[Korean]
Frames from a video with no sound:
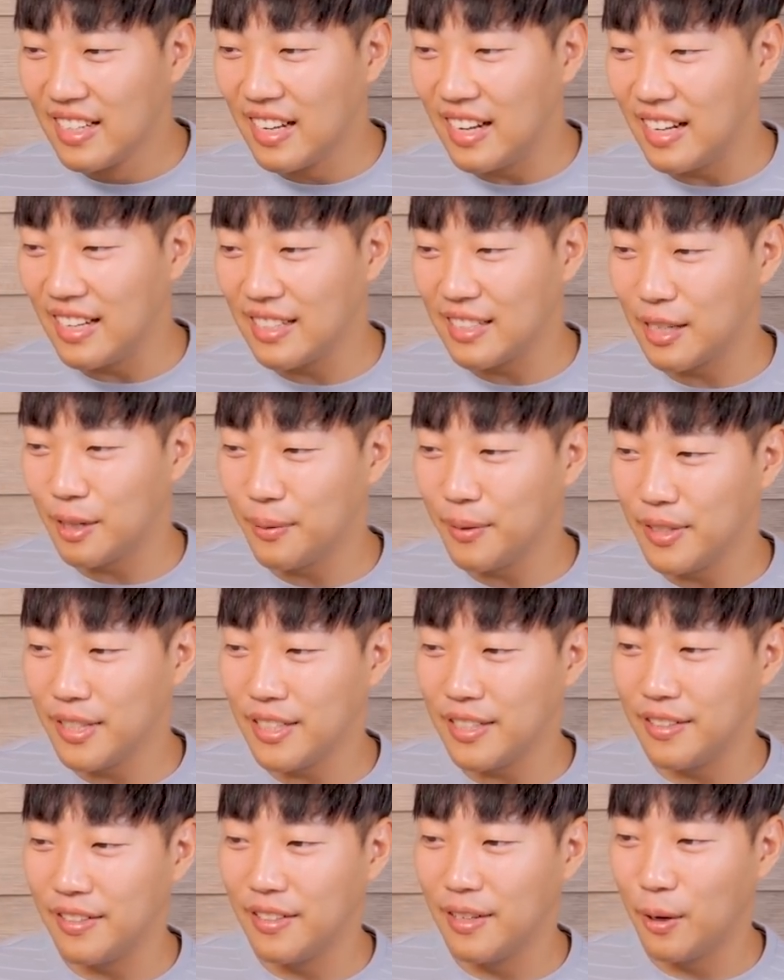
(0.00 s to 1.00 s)
아,
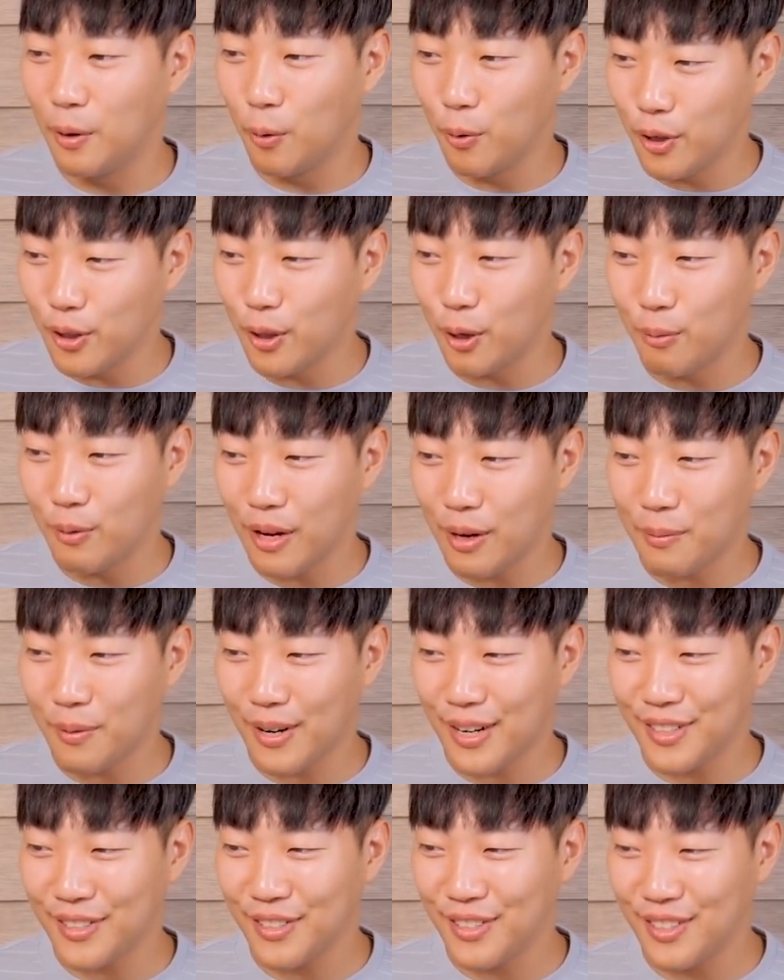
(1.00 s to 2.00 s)
그러면은 오늘 너무
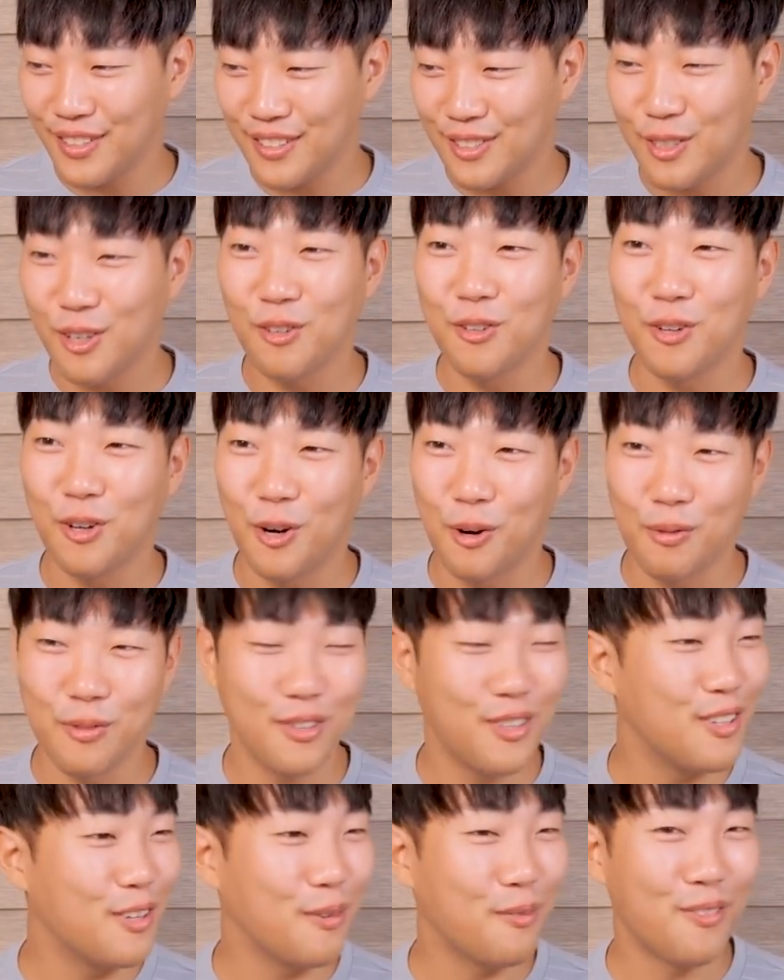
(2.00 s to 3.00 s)
행복했어요. 저도
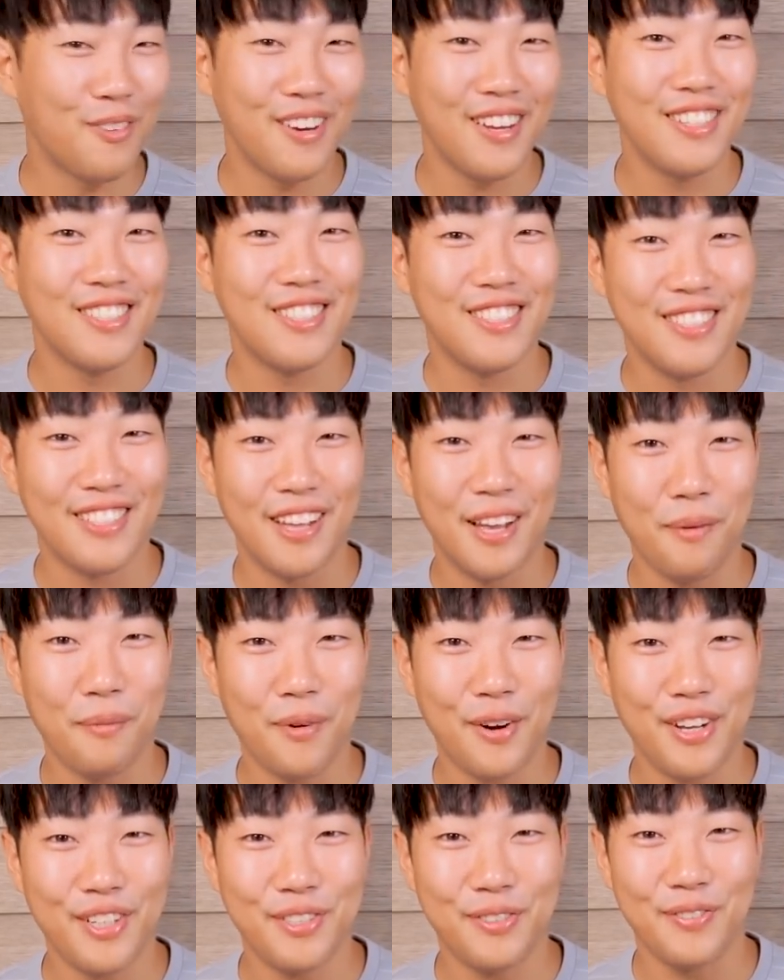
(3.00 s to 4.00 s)
여러분들 덕분에 진짜
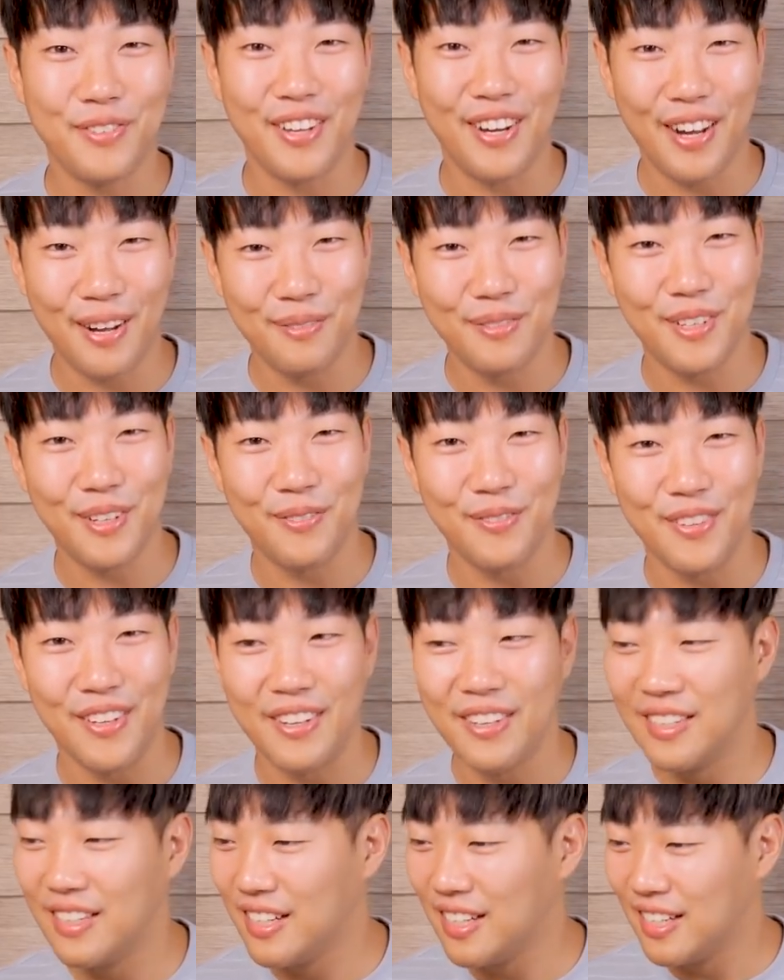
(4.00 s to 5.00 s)
행복했습니다. 감사합니다.